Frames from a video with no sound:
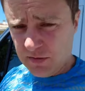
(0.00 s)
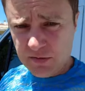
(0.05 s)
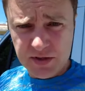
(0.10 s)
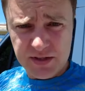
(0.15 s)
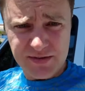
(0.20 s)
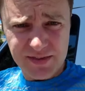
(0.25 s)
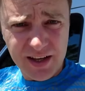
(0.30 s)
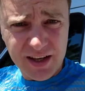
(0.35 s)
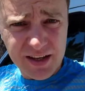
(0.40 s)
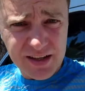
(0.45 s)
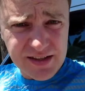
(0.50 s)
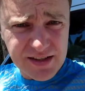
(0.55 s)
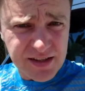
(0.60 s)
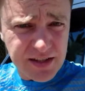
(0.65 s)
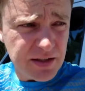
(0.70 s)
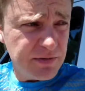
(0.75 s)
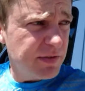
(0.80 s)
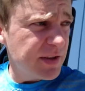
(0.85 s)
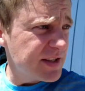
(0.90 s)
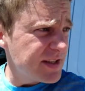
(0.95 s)
Wir wissen ja jetzt
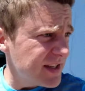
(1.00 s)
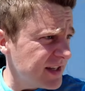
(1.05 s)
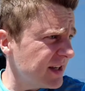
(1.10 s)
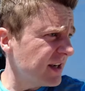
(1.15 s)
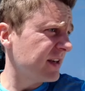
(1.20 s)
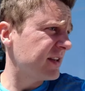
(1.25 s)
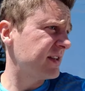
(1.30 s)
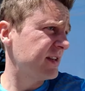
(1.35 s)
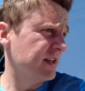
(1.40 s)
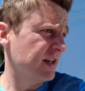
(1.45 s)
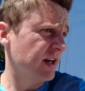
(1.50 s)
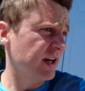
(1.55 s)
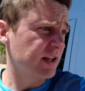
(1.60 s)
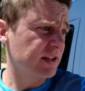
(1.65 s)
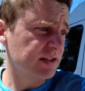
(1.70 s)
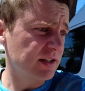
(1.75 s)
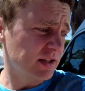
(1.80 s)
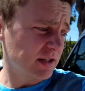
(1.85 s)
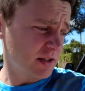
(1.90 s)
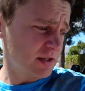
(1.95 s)
nicht, wie sicher es hier
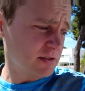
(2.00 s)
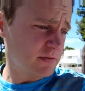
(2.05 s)
eigentlich